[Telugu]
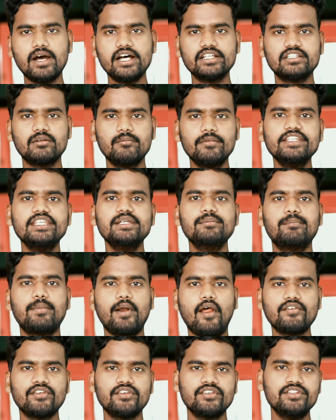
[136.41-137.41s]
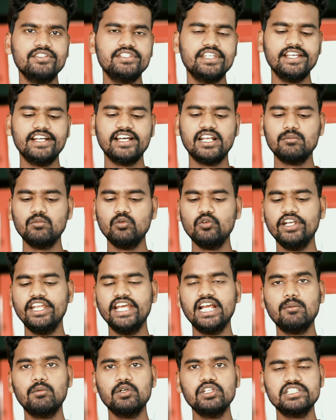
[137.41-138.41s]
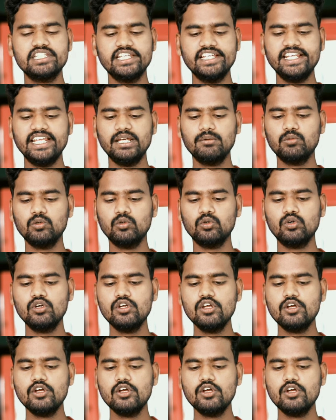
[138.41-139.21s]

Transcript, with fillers: మాత్రమే ఈ ప్రాసెస్ చేయగలము లేకపోతే చేయలేము